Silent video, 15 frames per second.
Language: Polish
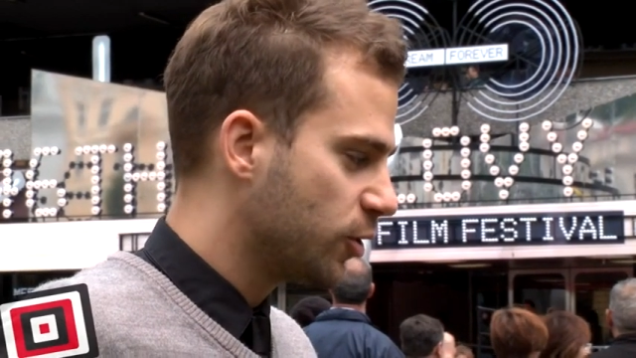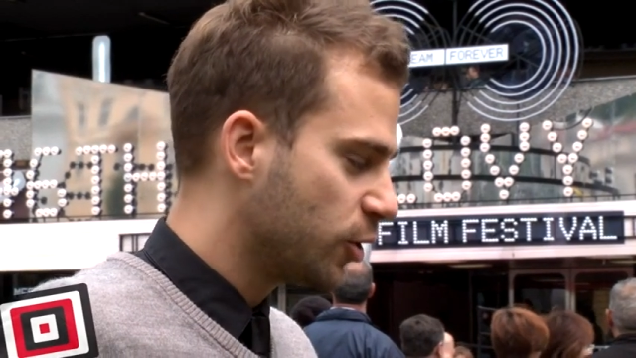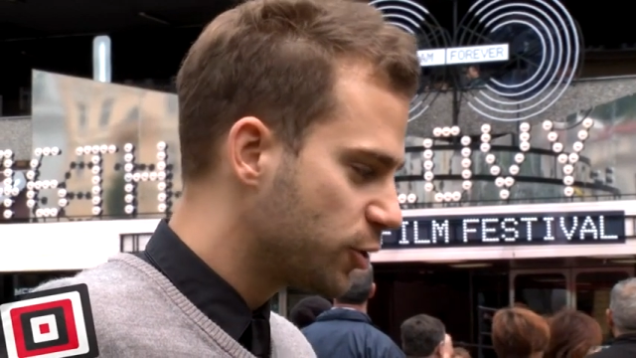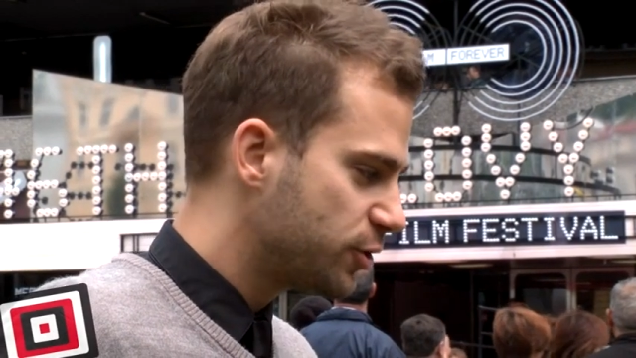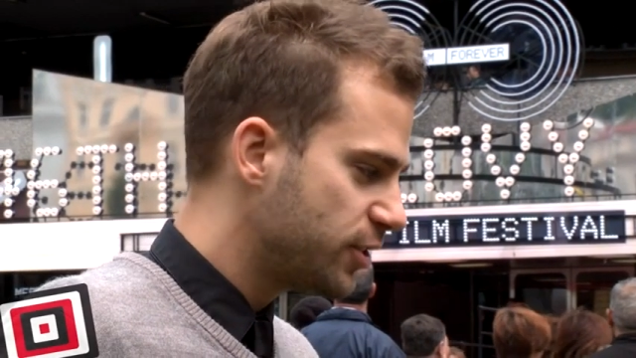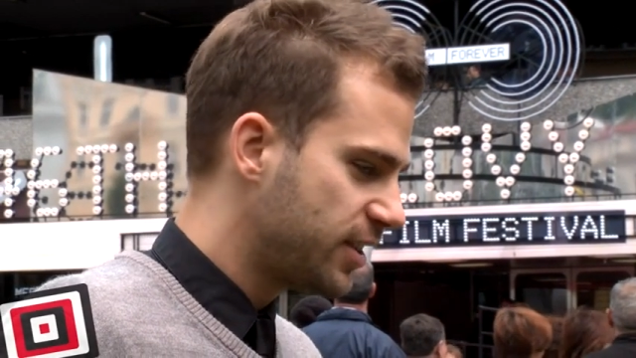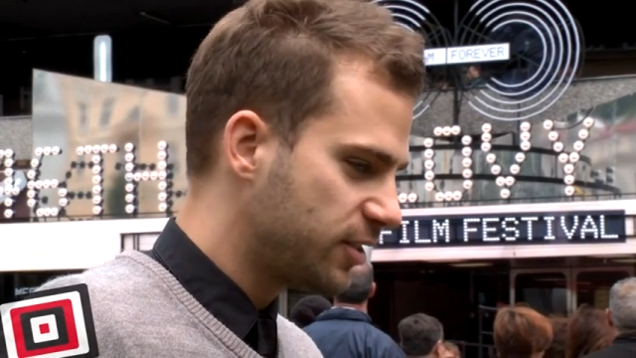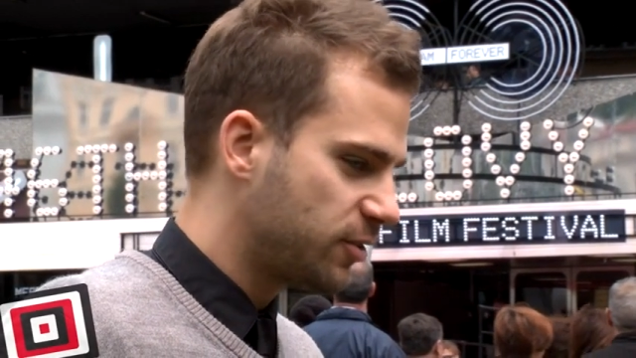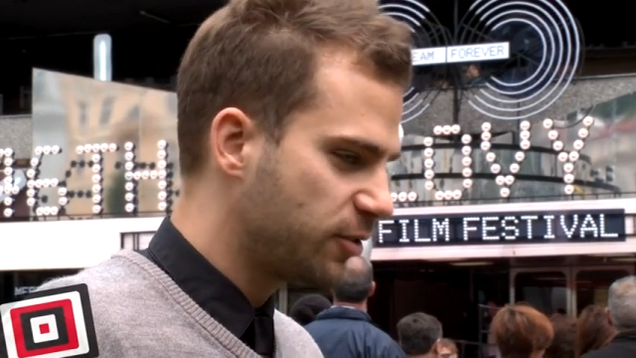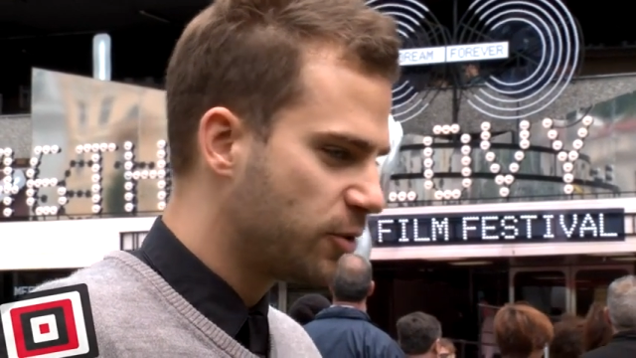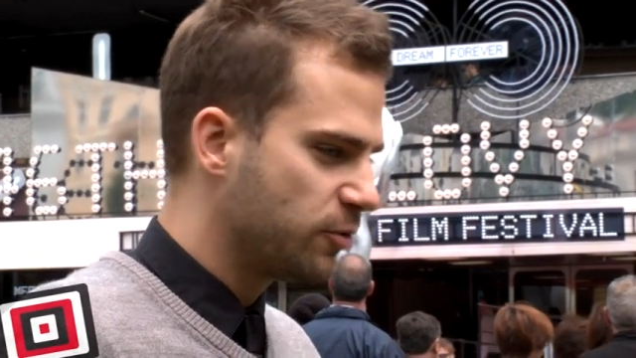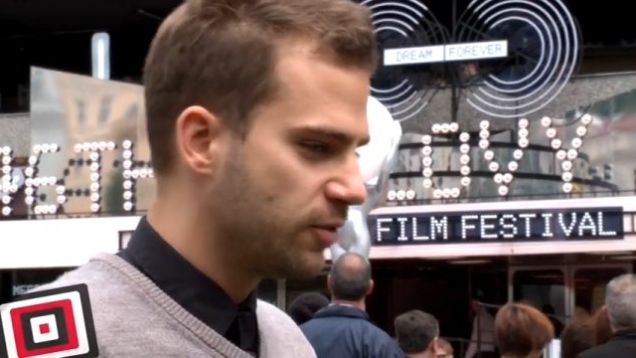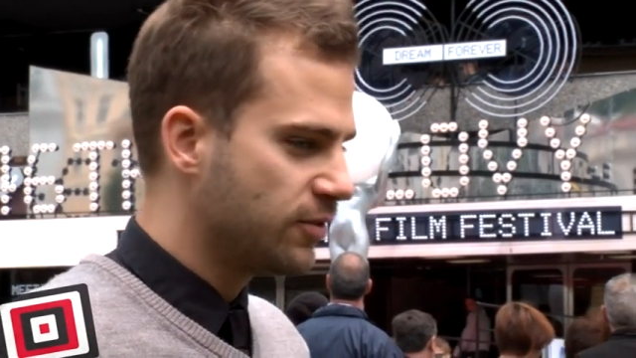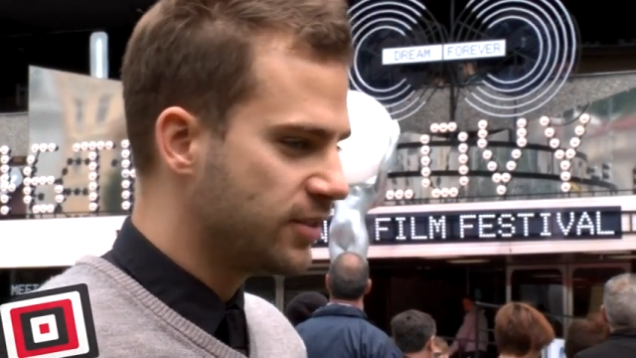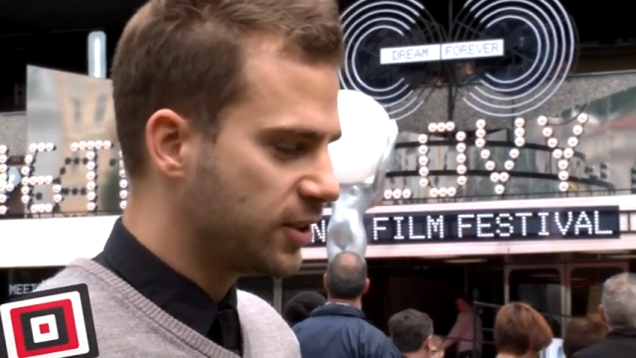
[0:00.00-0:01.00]
rocznie za to
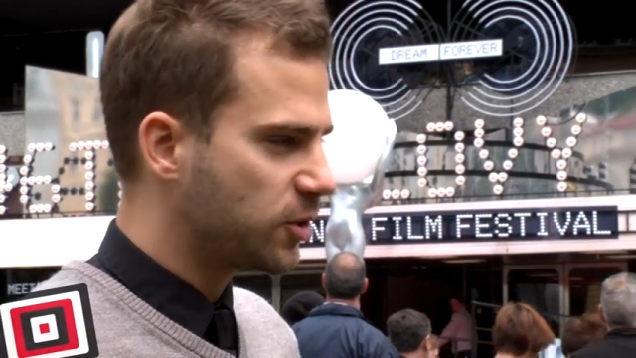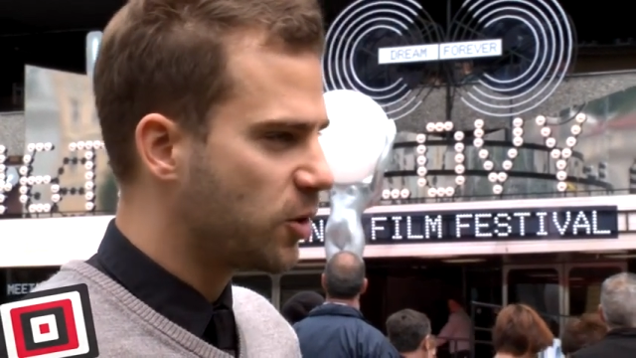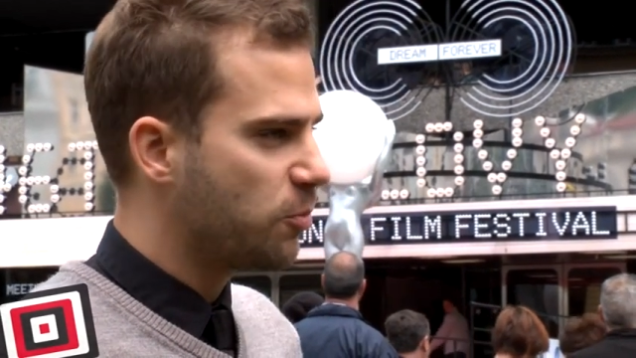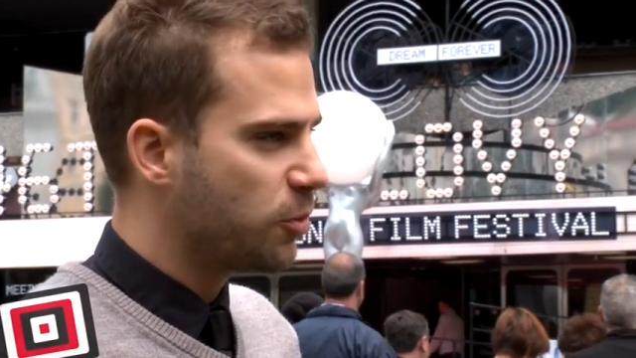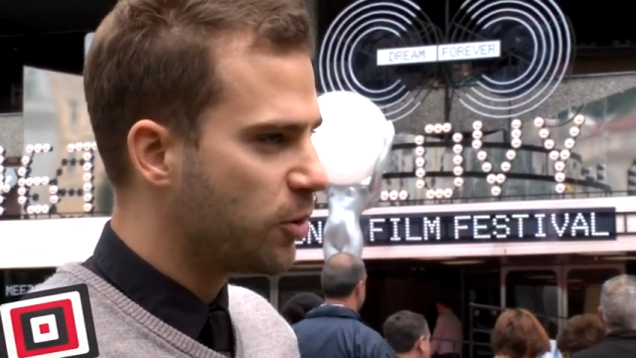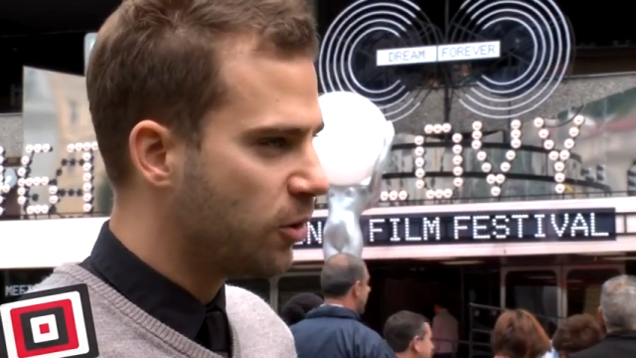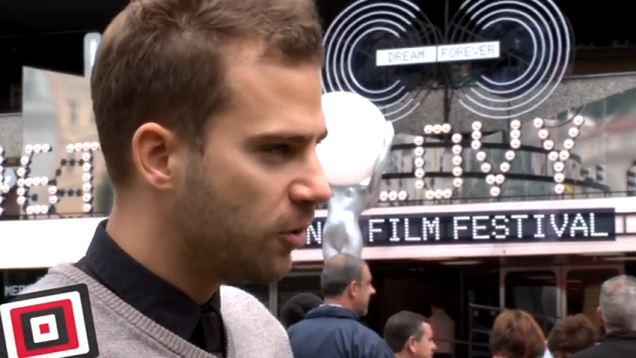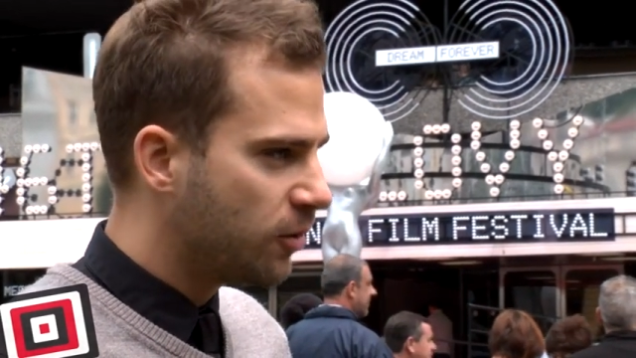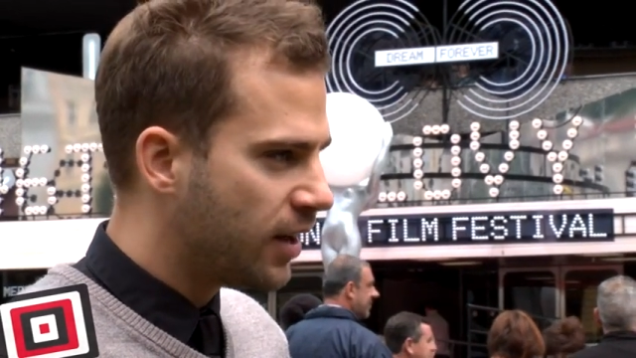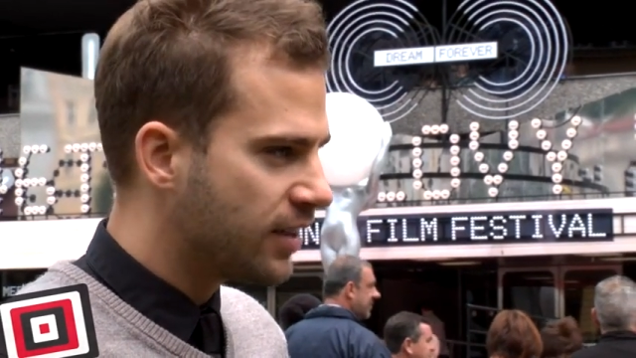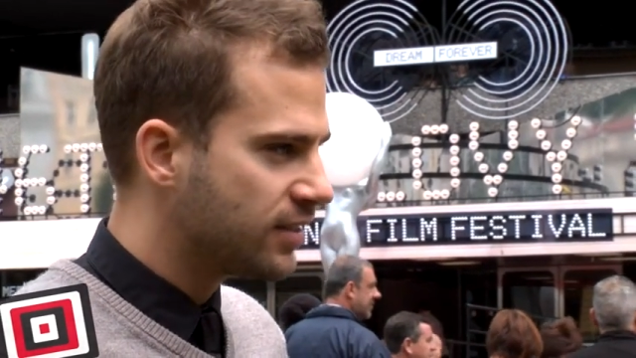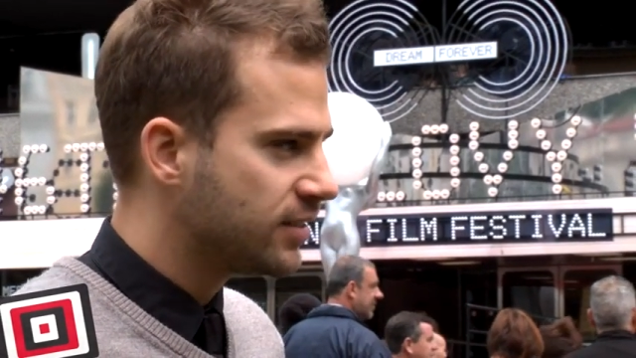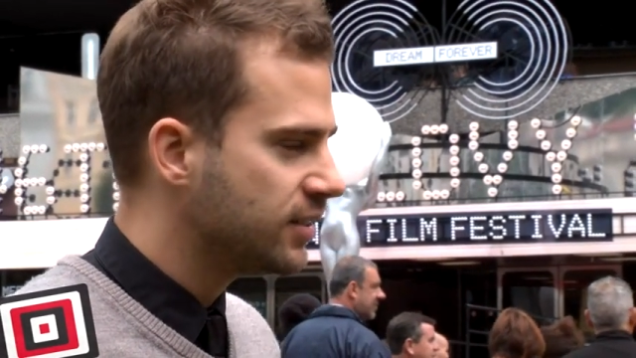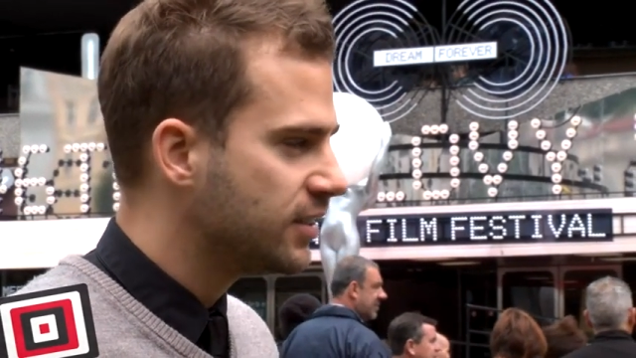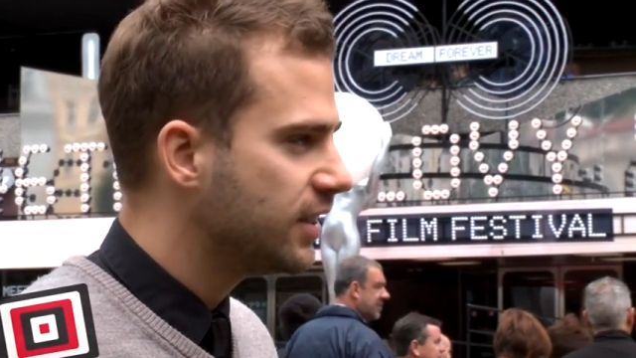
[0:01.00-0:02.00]
za to kupują
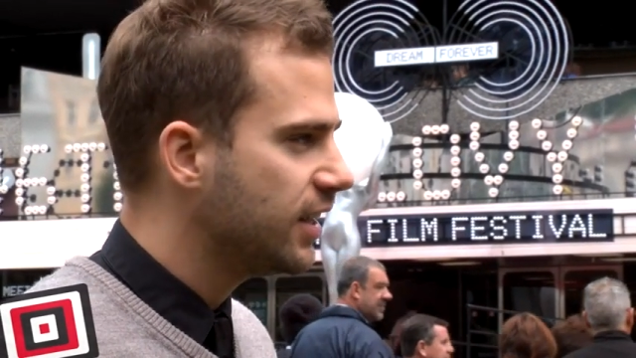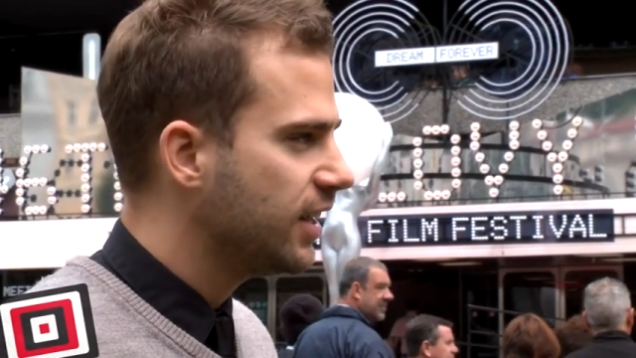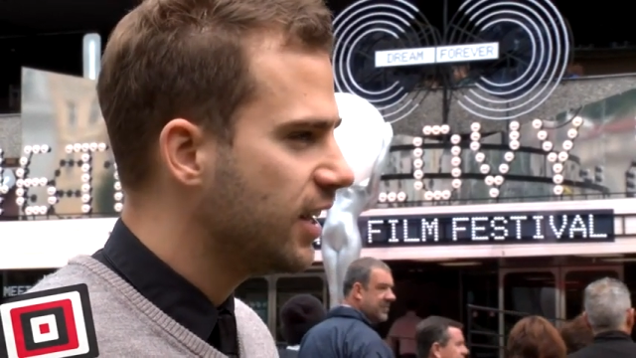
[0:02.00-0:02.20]
lasy